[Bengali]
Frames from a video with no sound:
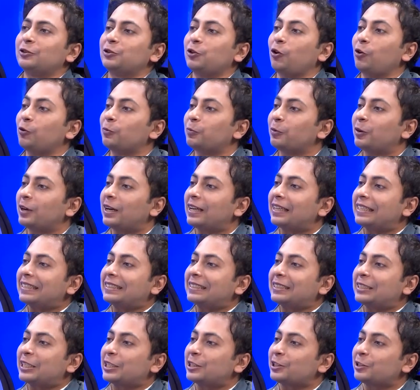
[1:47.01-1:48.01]
সর্বকালের
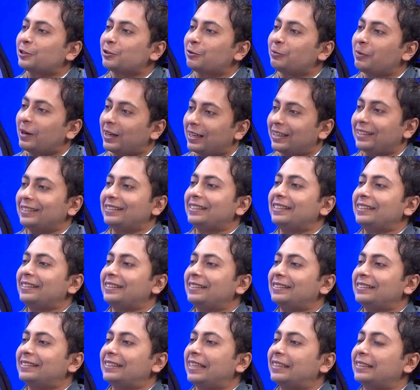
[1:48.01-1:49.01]
শ্রেষ্ঠ বাঙালি
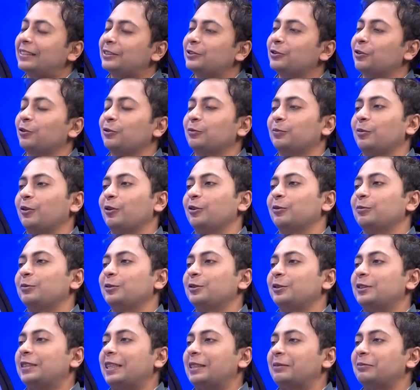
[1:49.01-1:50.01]
জাতির জনক
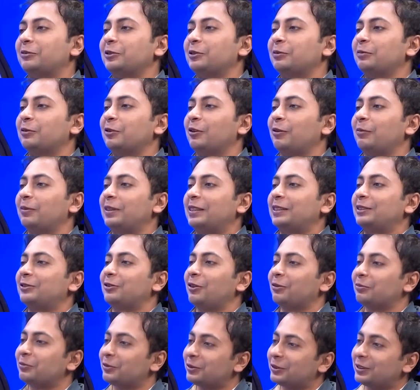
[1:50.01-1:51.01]
বঙ্গবন্ধু শেখ মুজিবুর রহমানের
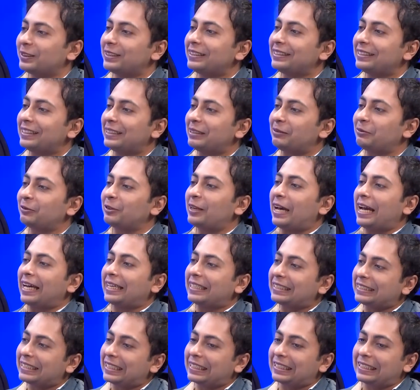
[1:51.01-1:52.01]
জন্মদিন এবং
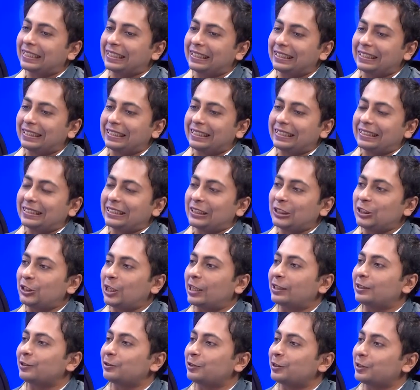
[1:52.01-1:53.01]
একই সাথে
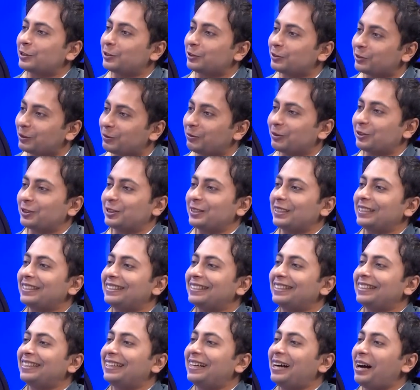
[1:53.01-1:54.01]
জাতীয় শিশু দিবসে
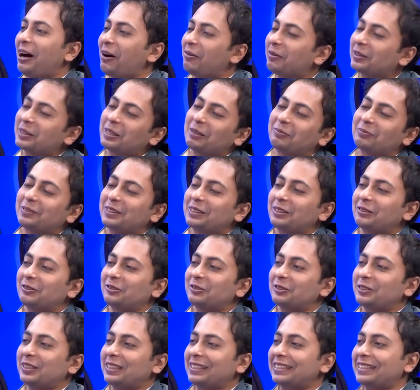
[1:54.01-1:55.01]
আমাকে আপনাদের
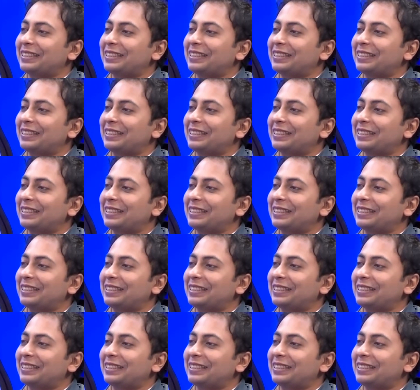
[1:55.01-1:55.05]
অনুষ্ঠানে